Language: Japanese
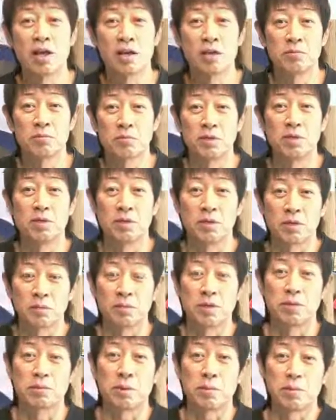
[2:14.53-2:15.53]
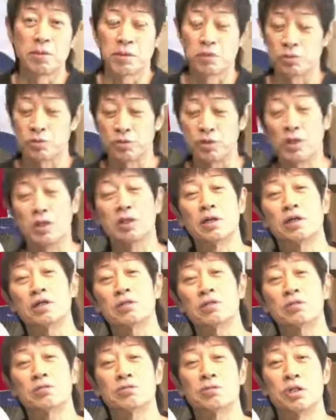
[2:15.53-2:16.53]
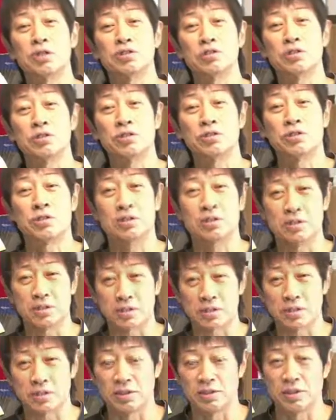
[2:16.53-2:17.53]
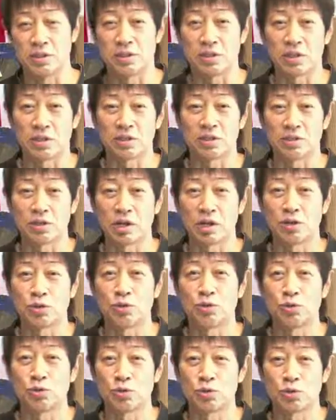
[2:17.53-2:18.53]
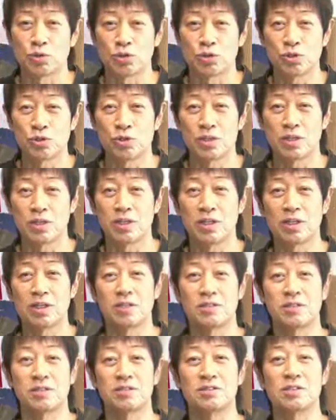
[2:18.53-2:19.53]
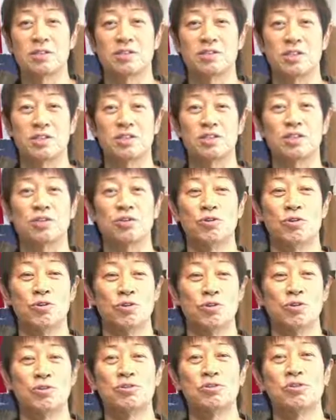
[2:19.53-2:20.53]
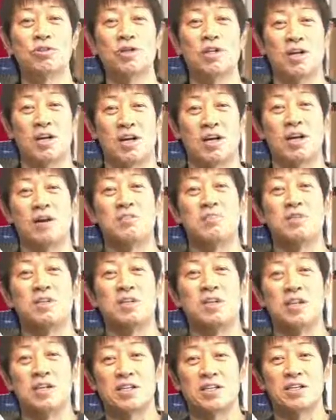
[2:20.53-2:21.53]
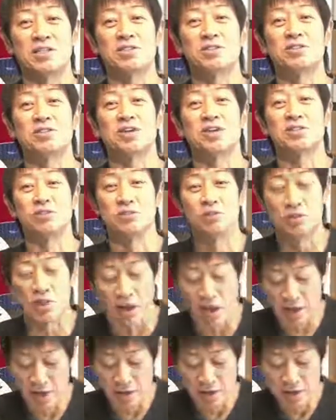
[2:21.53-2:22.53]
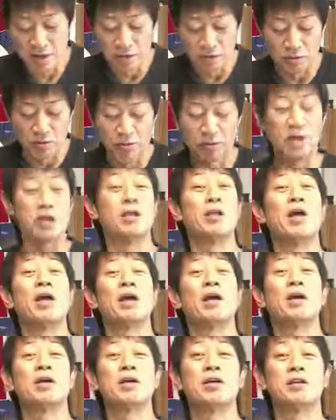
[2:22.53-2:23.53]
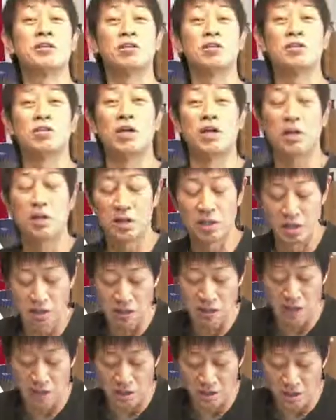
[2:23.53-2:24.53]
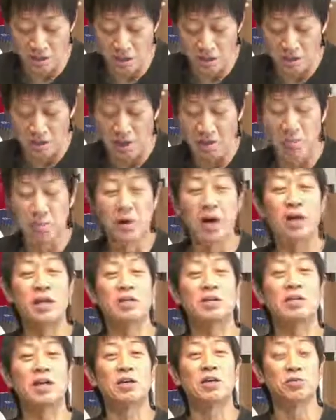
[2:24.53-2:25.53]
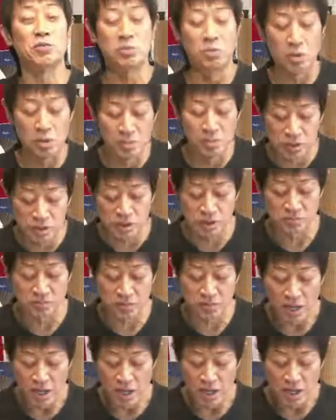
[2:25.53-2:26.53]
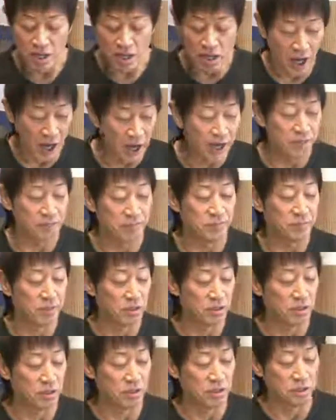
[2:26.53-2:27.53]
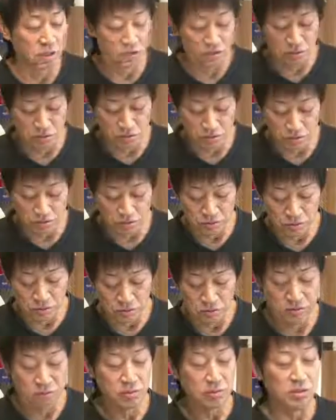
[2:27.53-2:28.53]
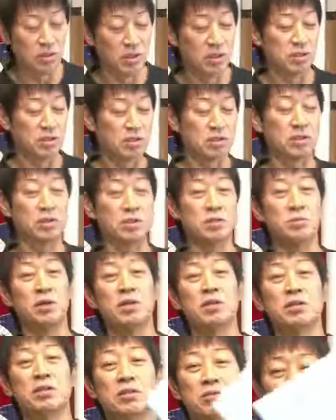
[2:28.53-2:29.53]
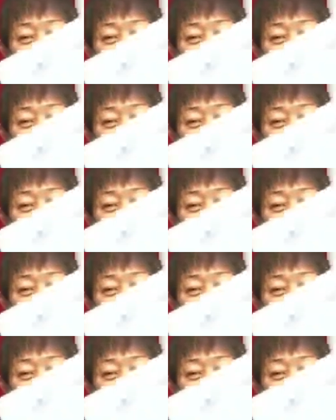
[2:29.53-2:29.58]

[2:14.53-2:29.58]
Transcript: まあまあ今までもね空手の達人の方々にたくさんご登場いただいたんですがいよいよか宮城っていうね今回ね張り切って、えー、参りたいと思いますはい、えー、今日のだ、まあ、お